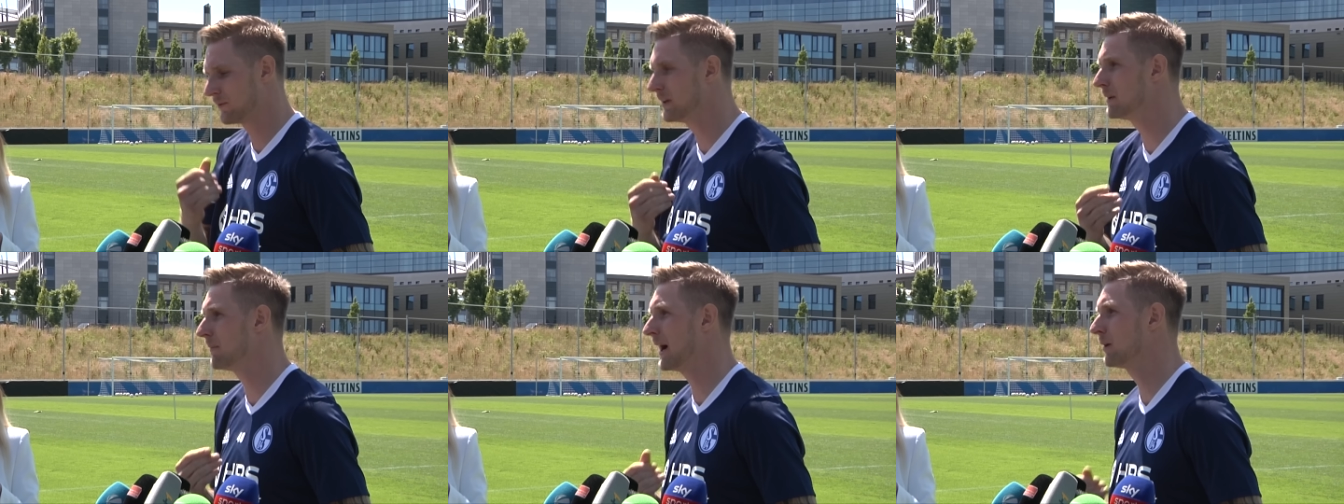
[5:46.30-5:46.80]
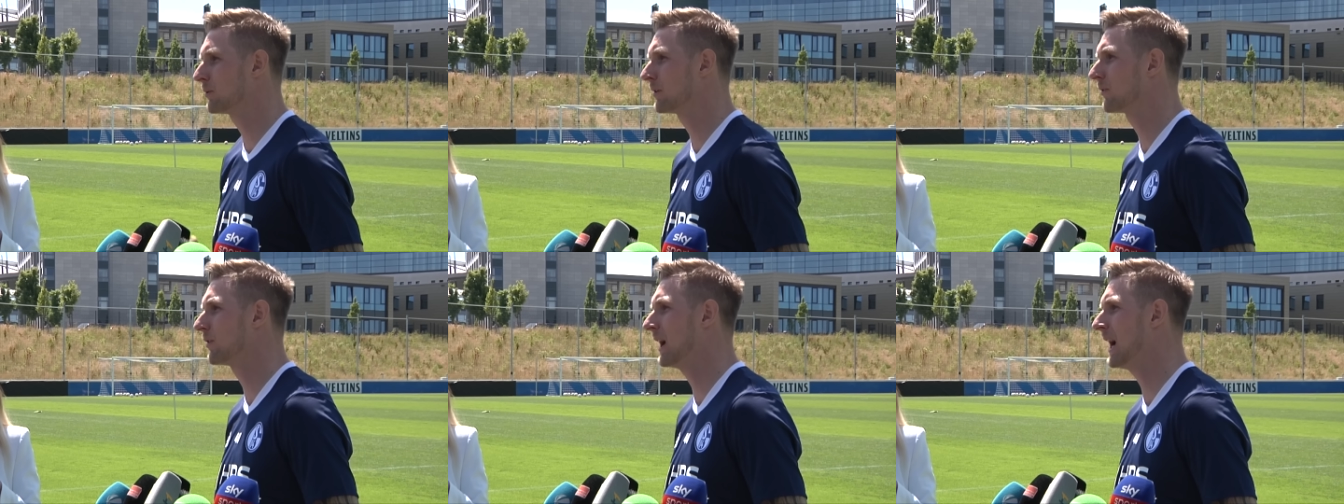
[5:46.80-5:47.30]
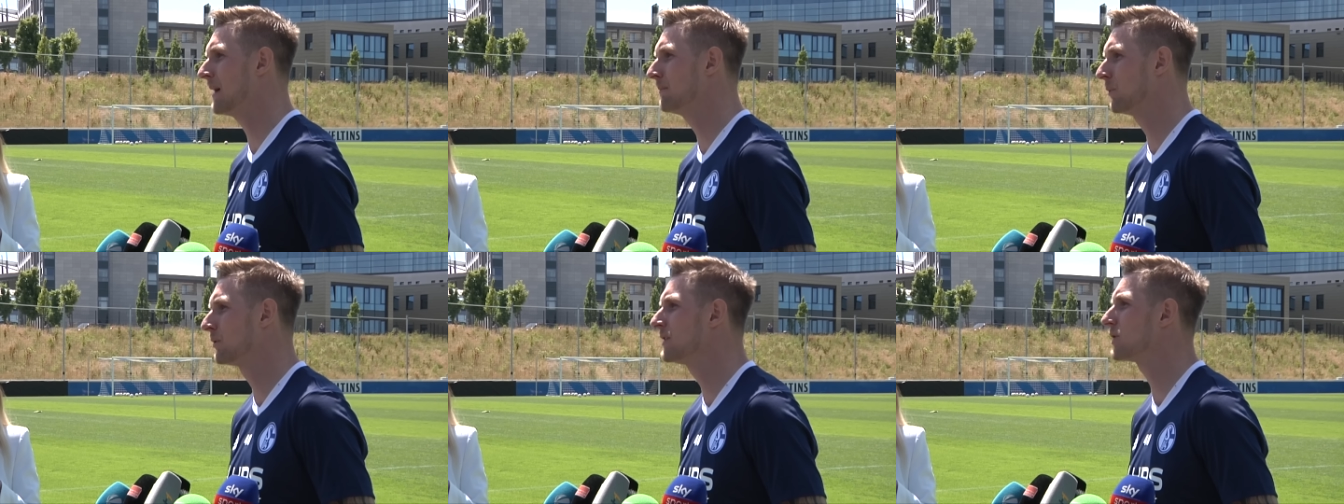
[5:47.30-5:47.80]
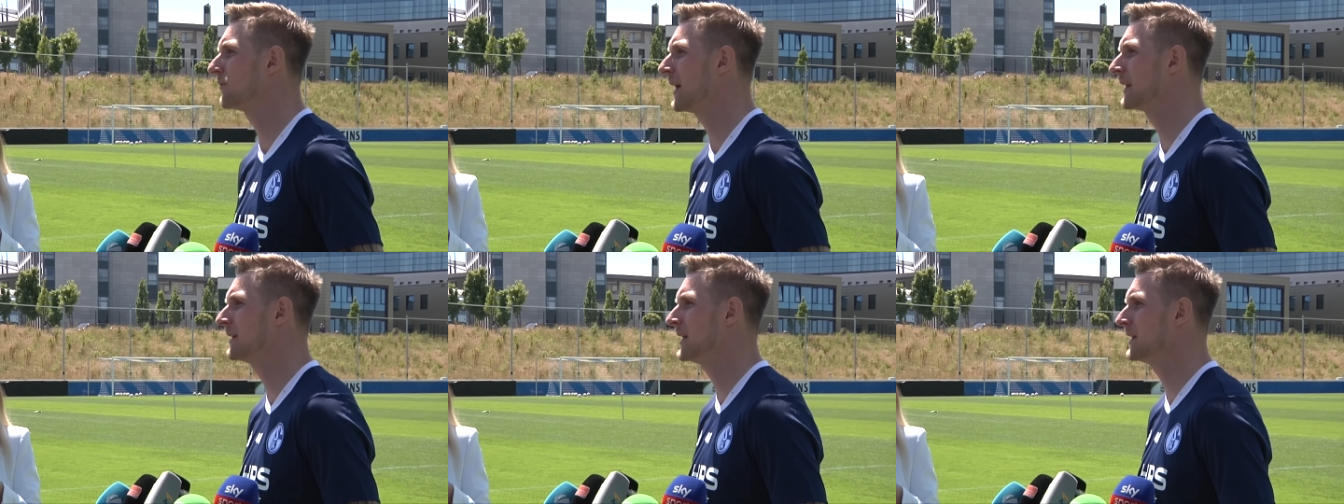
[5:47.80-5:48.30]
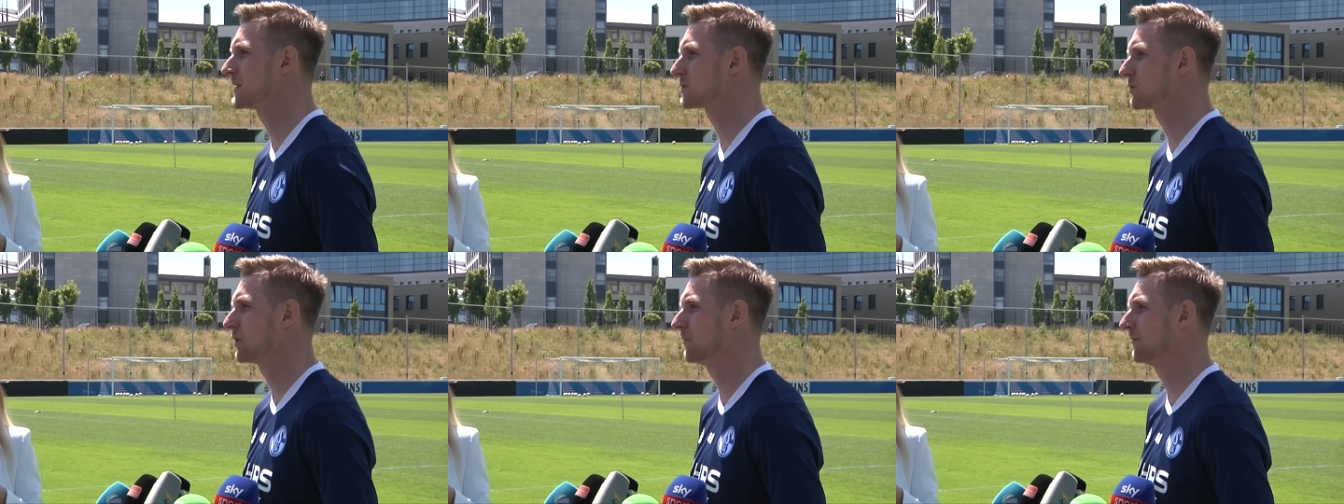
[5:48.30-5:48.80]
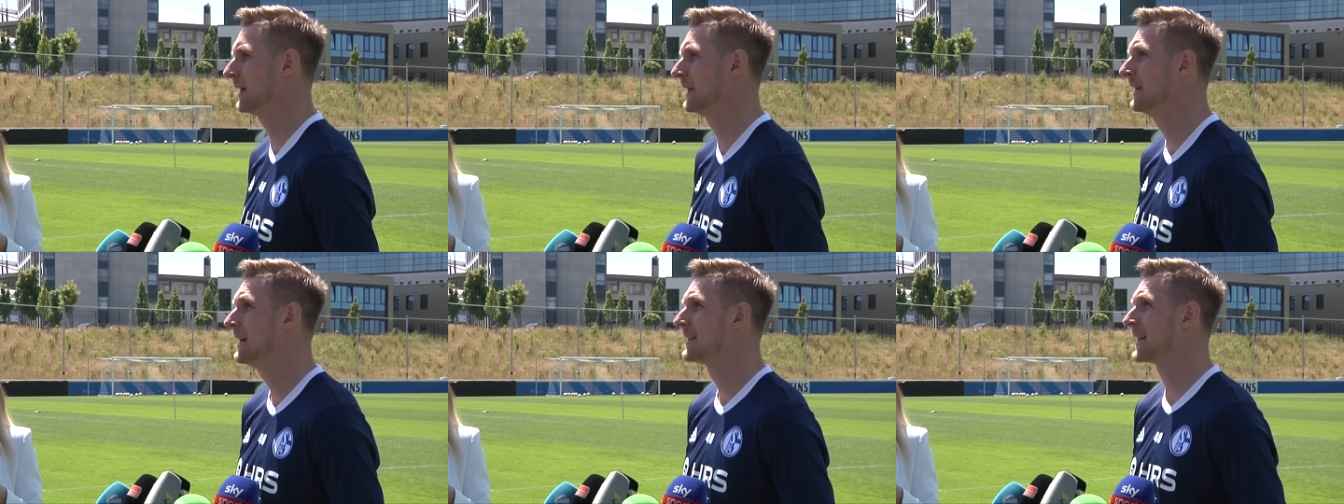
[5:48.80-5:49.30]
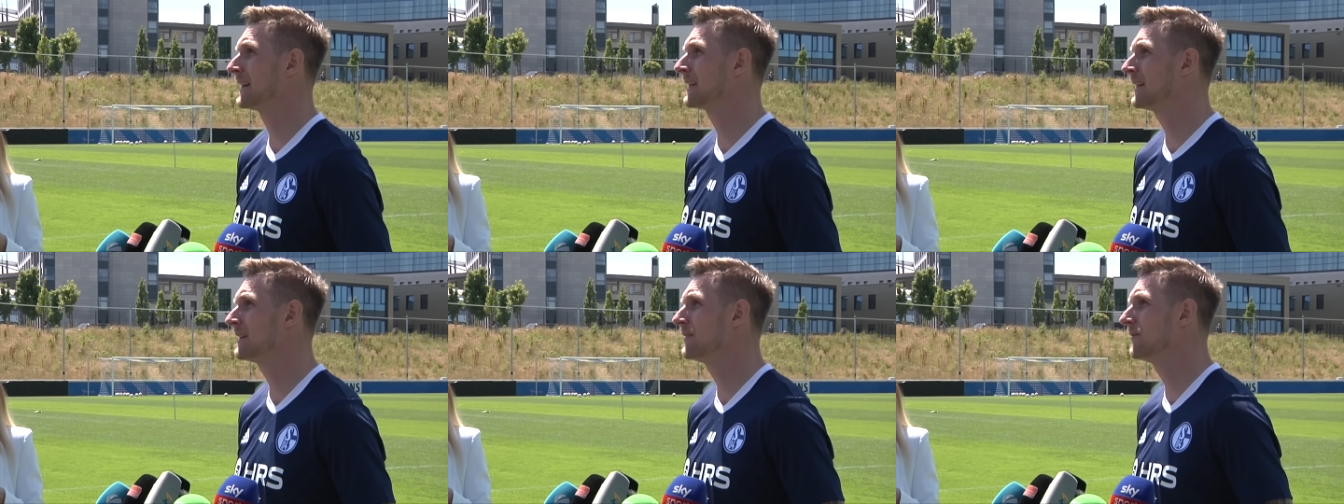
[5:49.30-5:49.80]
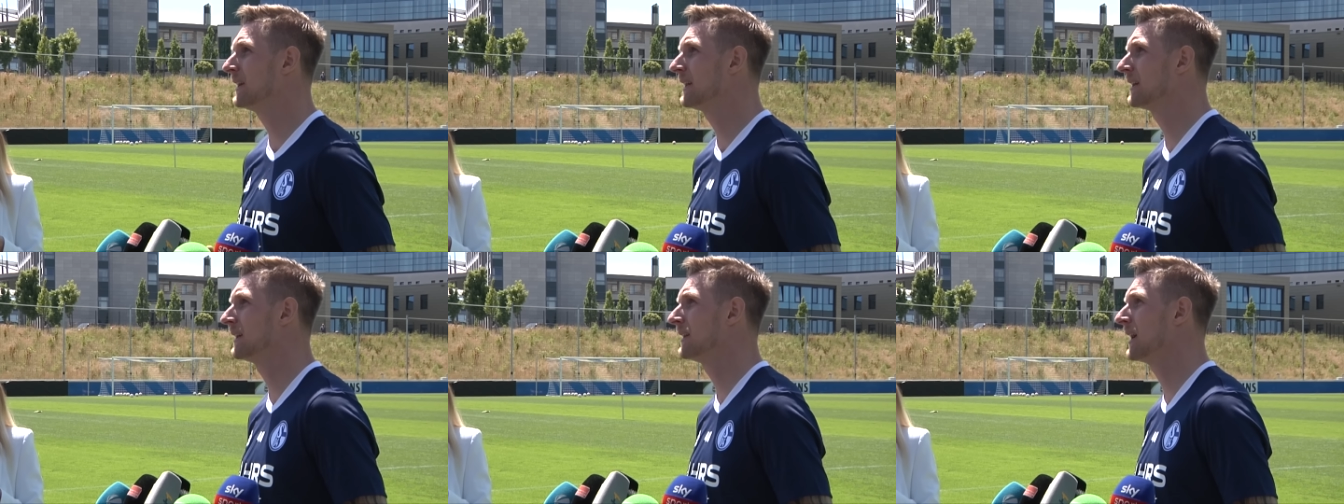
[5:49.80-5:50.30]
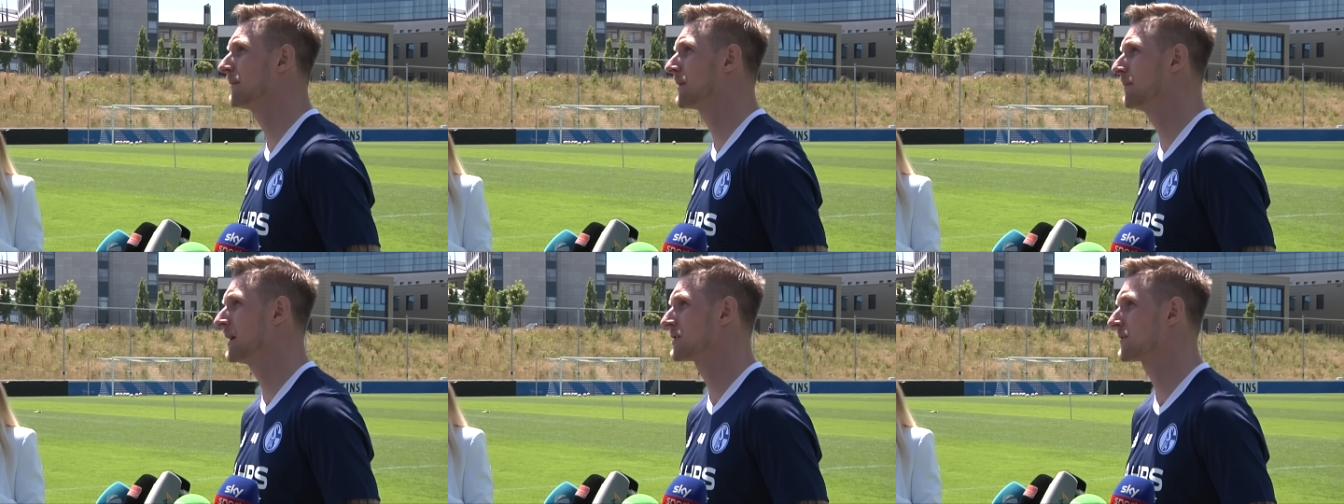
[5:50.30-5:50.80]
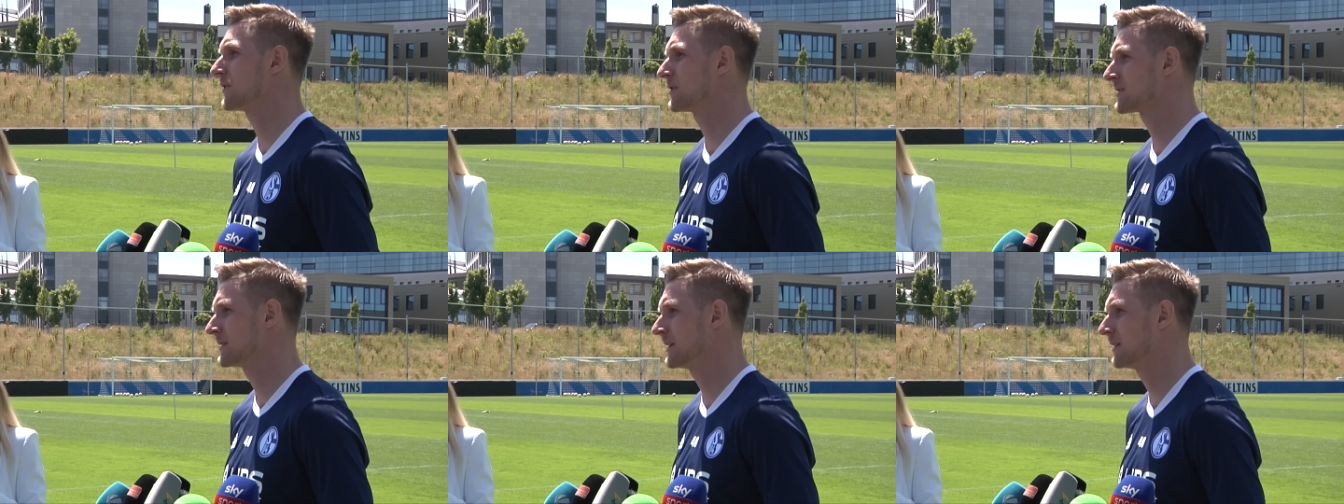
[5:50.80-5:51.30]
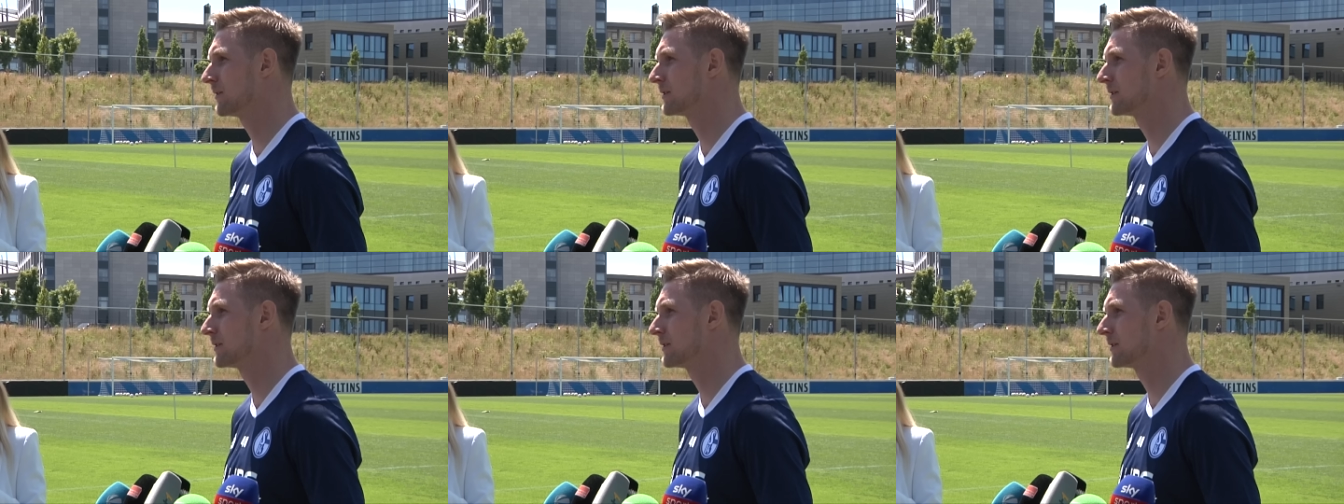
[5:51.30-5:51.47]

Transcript: viele Meinungen zu haben und nicht auf einen Nenner zu kommen, weil dann gehen die Wege innerhalb der Mannschaft auseinander.